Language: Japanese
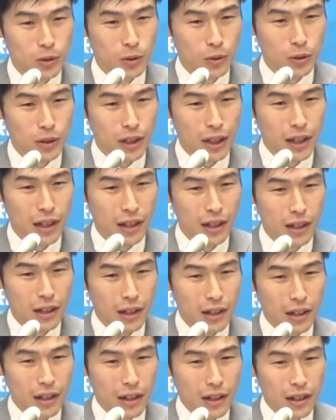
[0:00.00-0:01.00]
うような
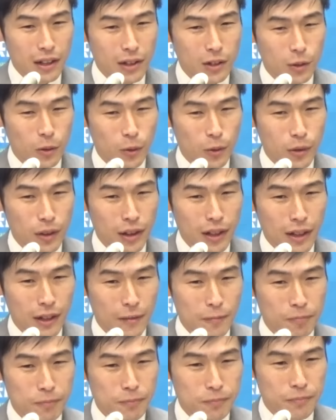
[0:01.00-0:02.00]
世論
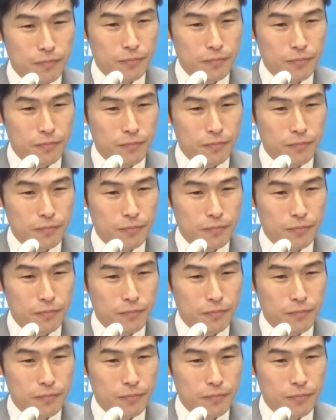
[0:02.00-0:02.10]
が